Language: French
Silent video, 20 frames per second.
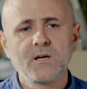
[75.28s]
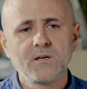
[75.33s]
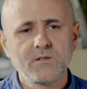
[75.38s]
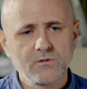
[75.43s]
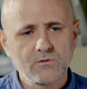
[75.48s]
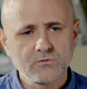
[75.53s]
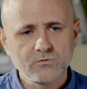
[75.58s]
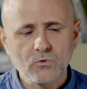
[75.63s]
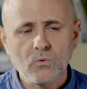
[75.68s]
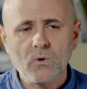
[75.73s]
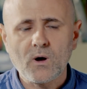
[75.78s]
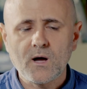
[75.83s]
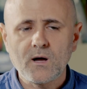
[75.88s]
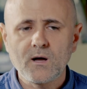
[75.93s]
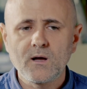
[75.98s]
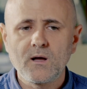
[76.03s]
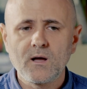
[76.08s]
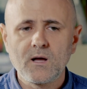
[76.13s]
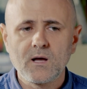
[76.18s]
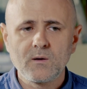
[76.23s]
un
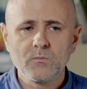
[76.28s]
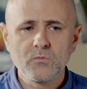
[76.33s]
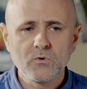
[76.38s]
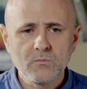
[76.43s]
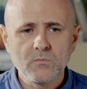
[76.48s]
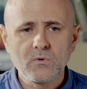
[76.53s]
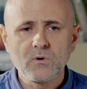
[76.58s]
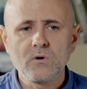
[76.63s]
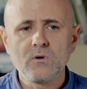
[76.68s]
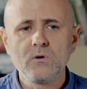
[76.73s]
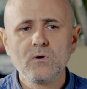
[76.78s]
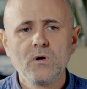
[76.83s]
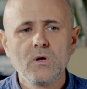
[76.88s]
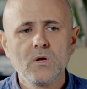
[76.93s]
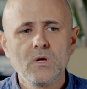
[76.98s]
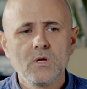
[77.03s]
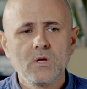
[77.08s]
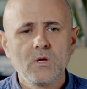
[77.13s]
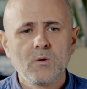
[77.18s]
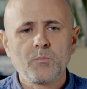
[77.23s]
endroit, un moment
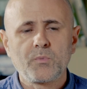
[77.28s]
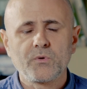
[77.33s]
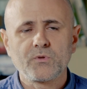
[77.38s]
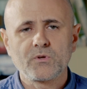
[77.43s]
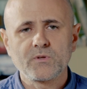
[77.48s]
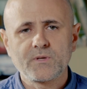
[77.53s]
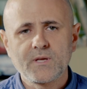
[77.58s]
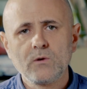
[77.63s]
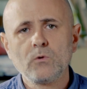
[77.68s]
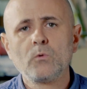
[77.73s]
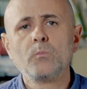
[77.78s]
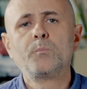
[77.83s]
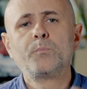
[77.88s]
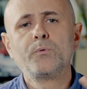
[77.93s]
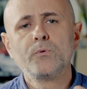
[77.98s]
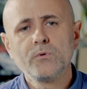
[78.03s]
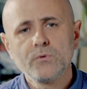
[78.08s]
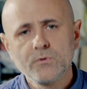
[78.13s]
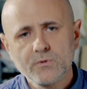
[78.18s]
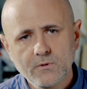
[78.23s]
pendant lequel on
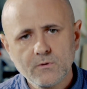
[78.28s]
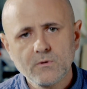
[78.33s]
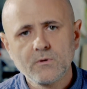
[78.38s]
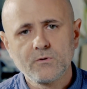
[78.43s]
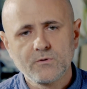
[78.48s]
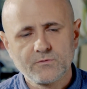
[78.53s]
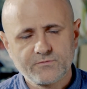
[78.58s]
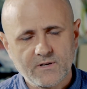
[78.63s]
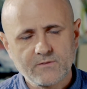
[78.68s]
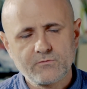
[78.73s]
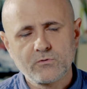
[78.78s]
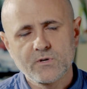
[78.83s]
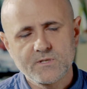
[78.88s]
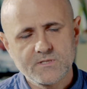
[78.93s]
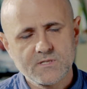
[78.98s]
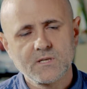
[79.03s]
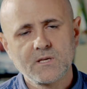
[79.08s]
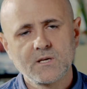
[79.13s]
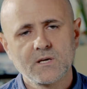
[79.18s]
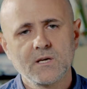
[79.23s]
peut euh,
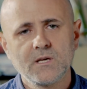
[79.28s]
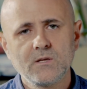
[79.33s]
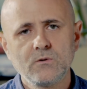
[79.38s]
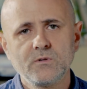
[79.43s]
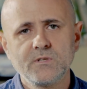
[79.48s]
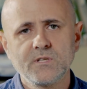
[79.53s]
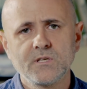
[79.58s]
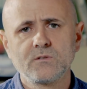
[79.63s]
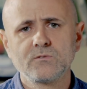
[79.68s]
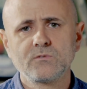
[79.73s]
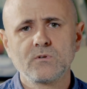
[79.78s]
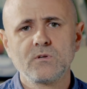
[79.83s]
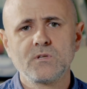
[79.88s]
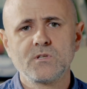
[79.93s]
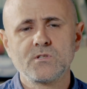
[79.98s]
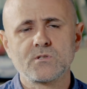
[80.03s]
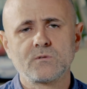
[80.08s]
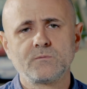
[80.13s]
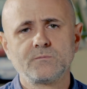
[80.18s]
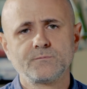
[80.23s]
favoriser, créer le lien entre
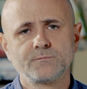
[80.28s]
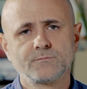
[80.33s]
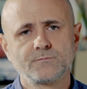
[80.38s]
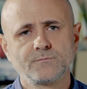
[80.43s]
les gens.